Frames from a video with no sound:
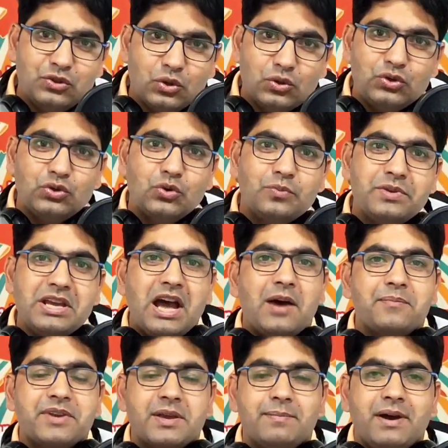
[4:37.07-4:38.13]
जो जो भी
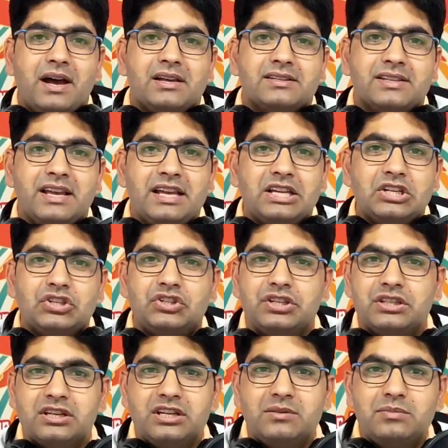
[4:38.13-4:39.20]
आपके पास हैं
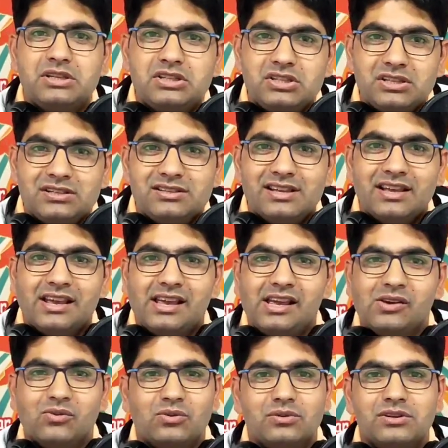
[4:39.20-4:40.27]
जितनी भी चीज़ें
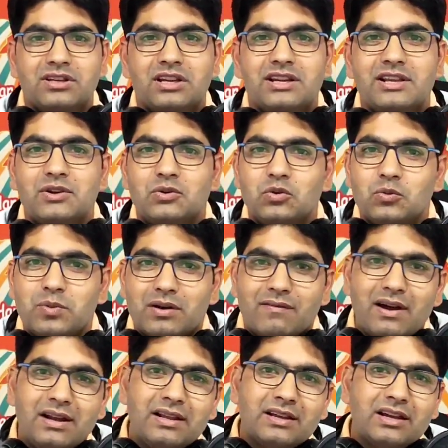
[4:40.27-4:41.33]
हैं उनके लिए ऊपर
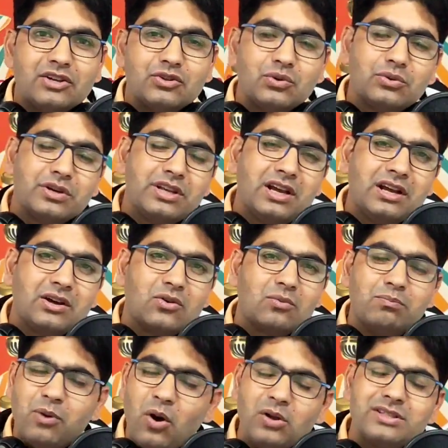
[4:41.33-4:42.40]
वाले का शुक्रिया
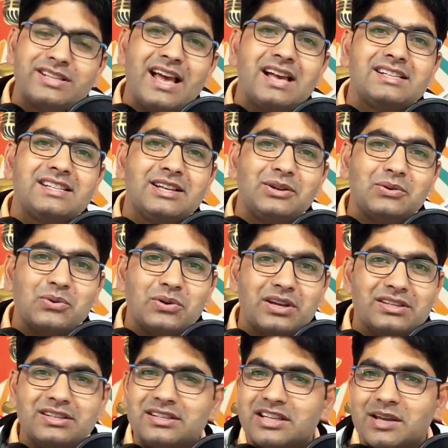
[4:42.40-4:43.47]
करो बहुत से ऐसे
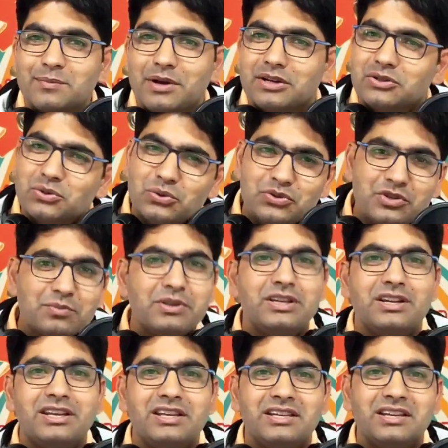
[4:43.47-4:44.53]
लोग हैं जिनके पास कुछ
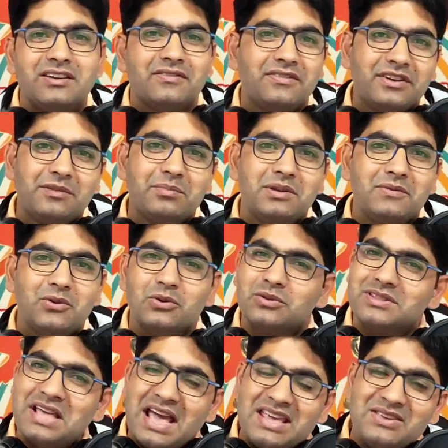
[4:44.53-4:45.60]
भी नहीं है फिर भी वो
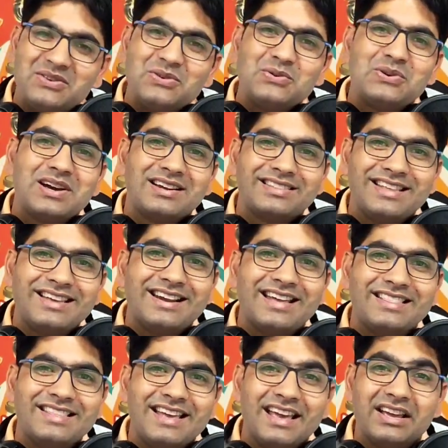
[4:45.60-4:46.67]
थैंक यू करते
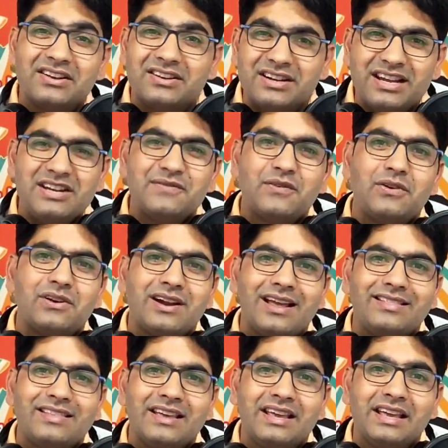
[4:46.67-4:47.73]
रहते हैं ग्रेटफुल
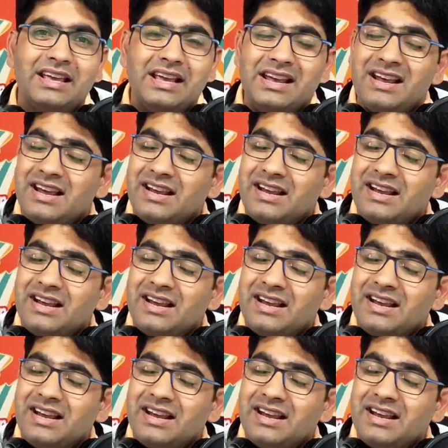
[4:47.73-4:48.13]
रहते हैं